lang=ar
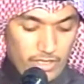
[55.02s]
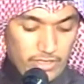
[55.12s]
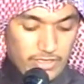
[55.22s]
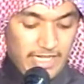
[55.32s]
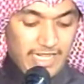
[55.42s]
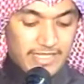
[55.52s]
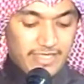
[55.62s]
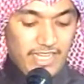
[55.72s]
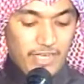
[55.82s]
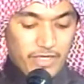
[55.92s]

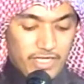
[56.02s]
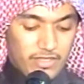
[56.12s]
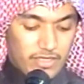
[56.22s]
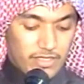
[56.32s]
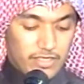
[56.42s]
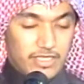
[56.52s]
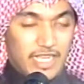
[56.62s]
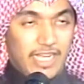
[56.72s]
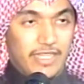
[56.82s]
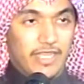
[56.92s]
سعادة العميد
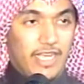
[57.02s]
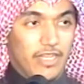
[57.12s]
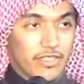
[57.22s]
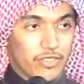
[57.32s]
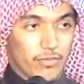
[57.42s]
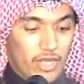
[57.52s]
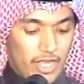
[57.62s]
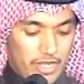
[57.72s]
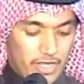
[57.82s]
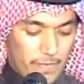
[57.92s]
سعد علي
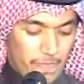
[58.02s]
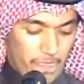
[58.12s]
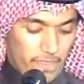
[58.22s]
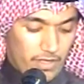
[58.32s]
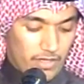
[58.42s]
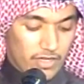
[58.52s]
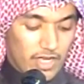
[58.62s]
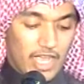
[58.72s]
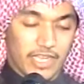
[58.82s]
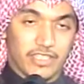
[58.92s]
الشمراني
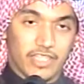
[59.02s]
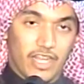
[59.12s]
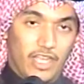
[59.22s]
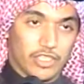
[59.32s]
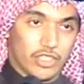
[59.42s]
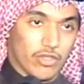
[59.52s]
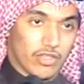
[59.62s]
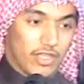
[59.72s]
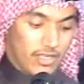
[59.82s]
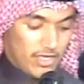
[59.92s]
قائد جناح
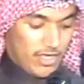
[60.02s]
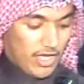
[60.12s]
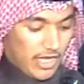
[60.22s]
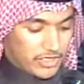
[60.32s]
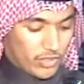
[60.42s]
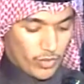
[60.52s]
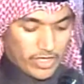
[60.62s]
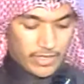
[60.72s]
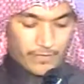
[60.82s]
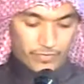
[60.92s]
الشرطة
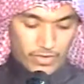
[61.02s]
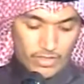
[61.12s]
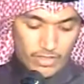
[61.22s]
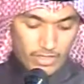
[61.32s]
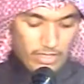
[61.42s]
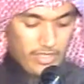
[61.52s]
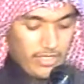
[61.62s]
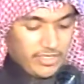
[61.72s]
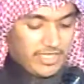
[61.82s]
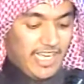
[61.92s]
الجوية
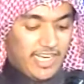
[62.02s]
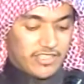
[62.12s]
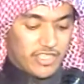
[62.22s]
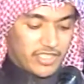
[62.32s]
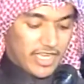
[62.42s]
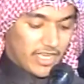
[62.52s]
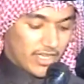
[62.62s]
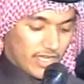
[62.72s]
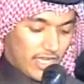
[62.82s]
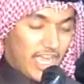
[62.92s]
سعادة الشيخ
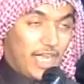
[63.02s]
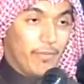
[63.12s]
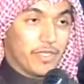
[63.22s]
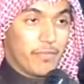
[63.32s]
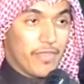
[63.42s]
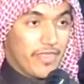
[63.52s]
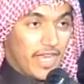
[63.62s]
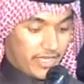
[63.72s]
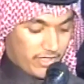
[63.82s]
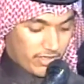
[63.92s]
أحمد بن
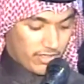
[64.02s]
ذاكر